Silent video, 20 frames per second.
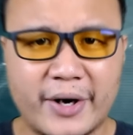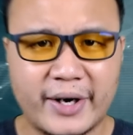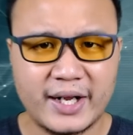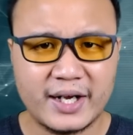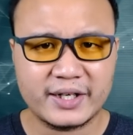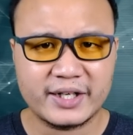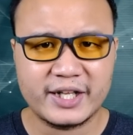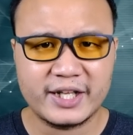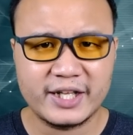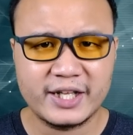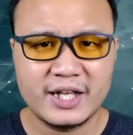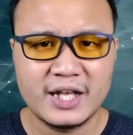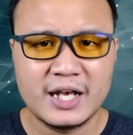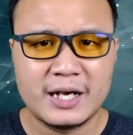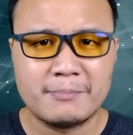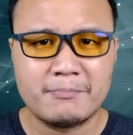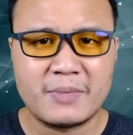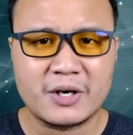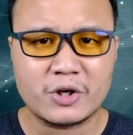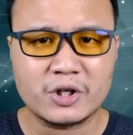วเรื่องนี้
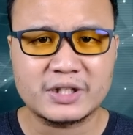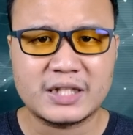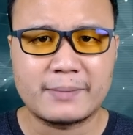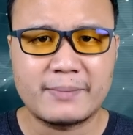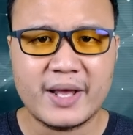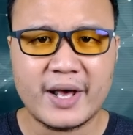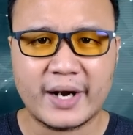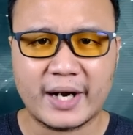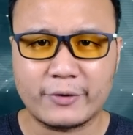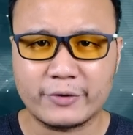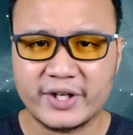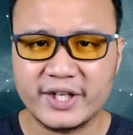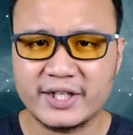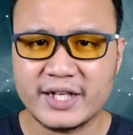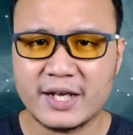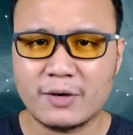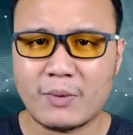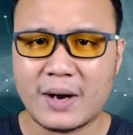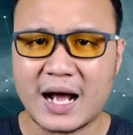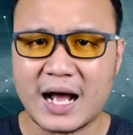มันก็ทำให้เราคิด
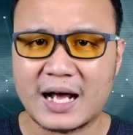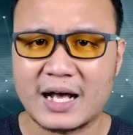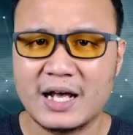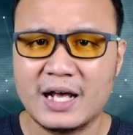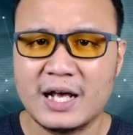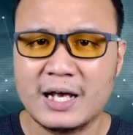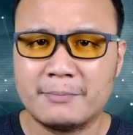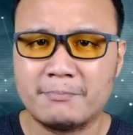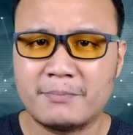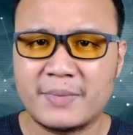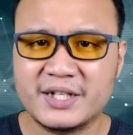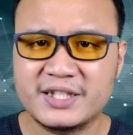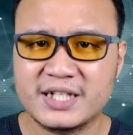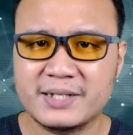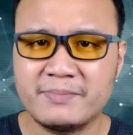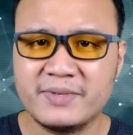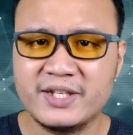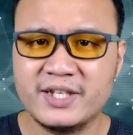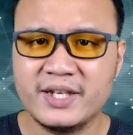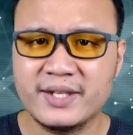ได้ว่ามัน
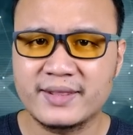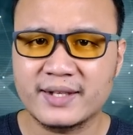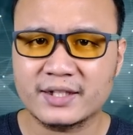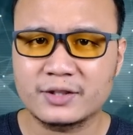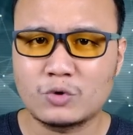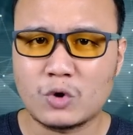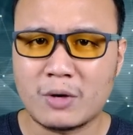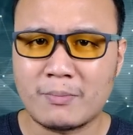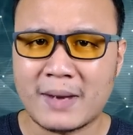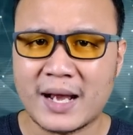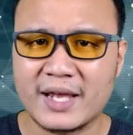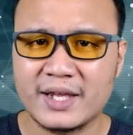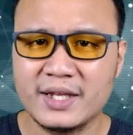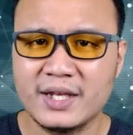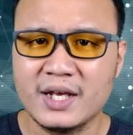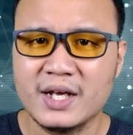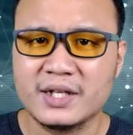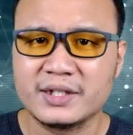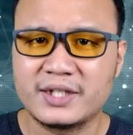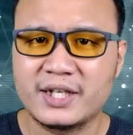จะมียีนสักตัวไหม
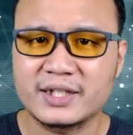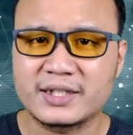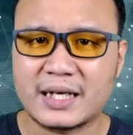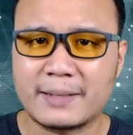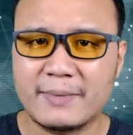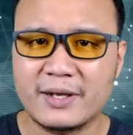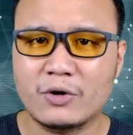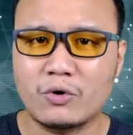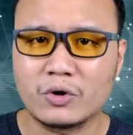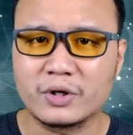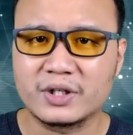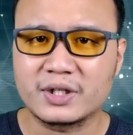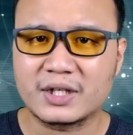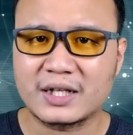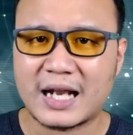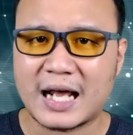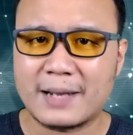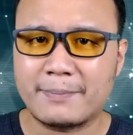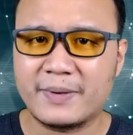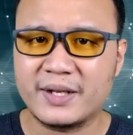ที่ทำให้คน
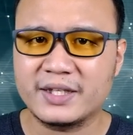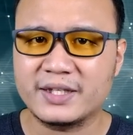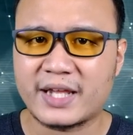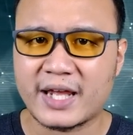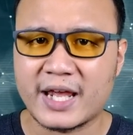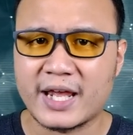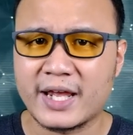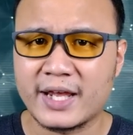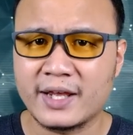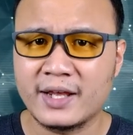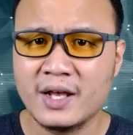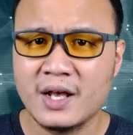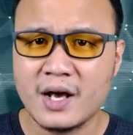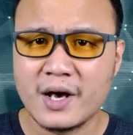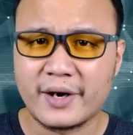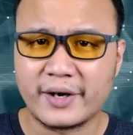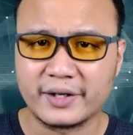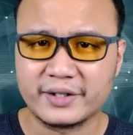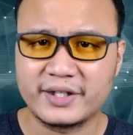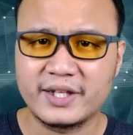กลายเป็นเกย์
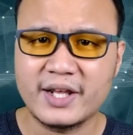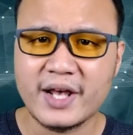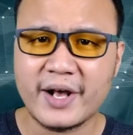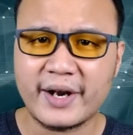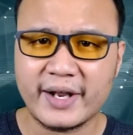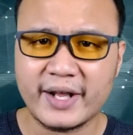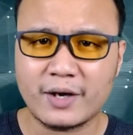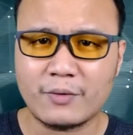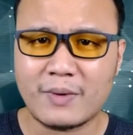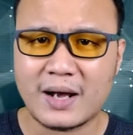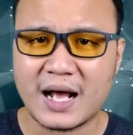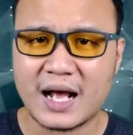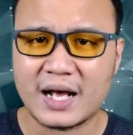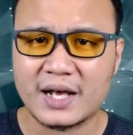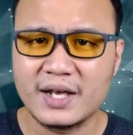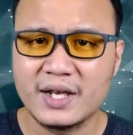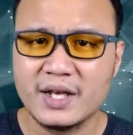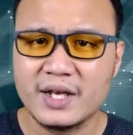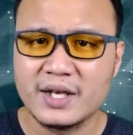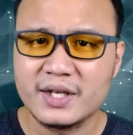หรือที่เรียกว่า
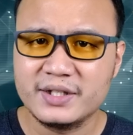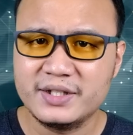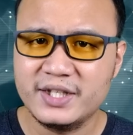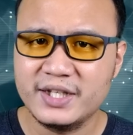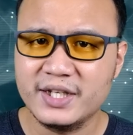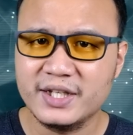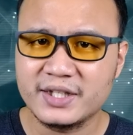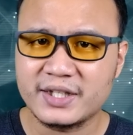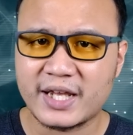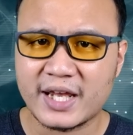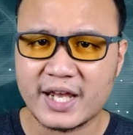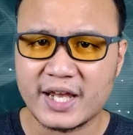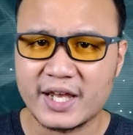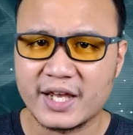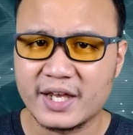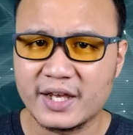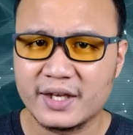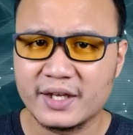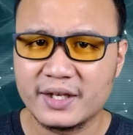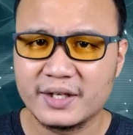ยีนเก
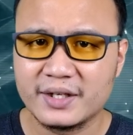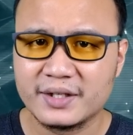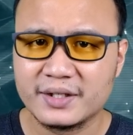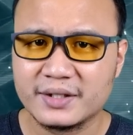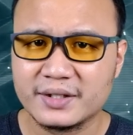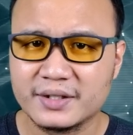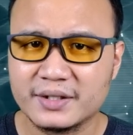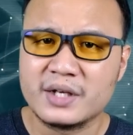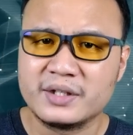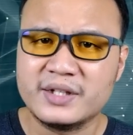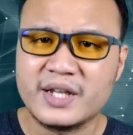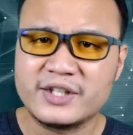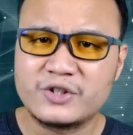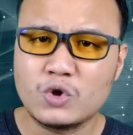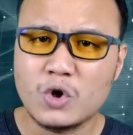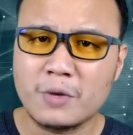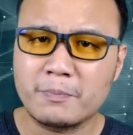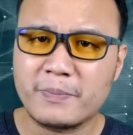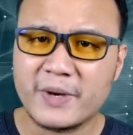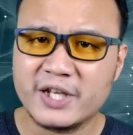ย์ใน
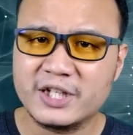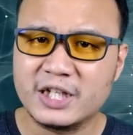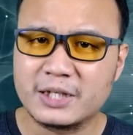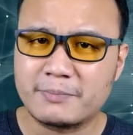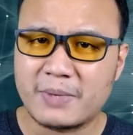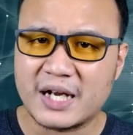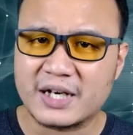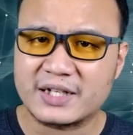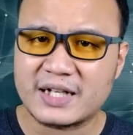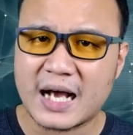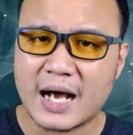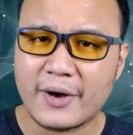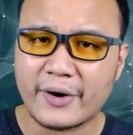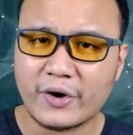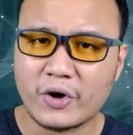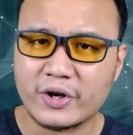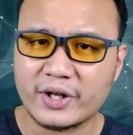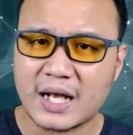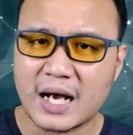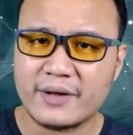ช่วงปี
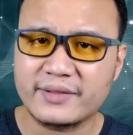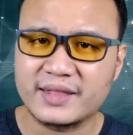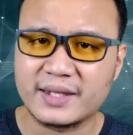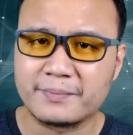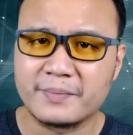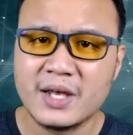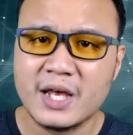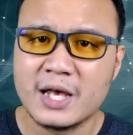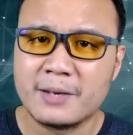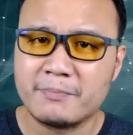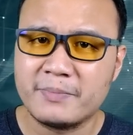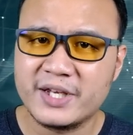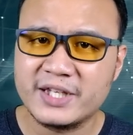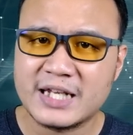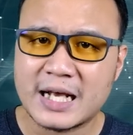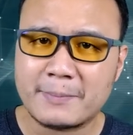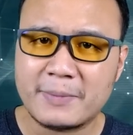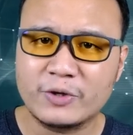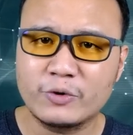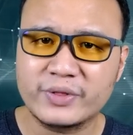1990 มี
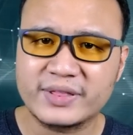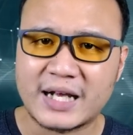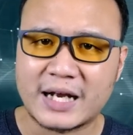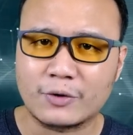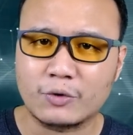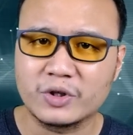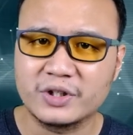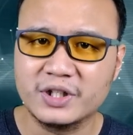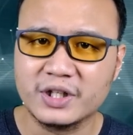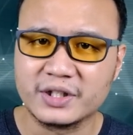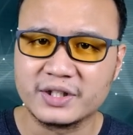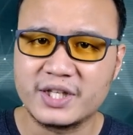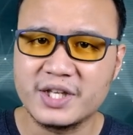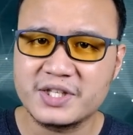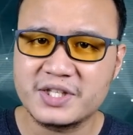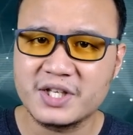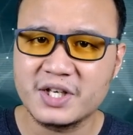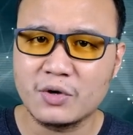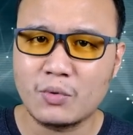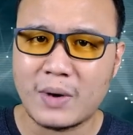นักพันธุศาสตร์คนหนึ่ง
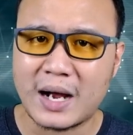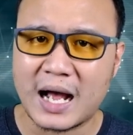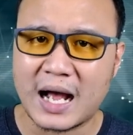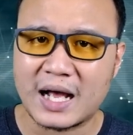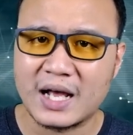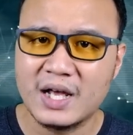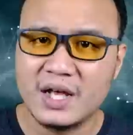ที่ชื่อว่า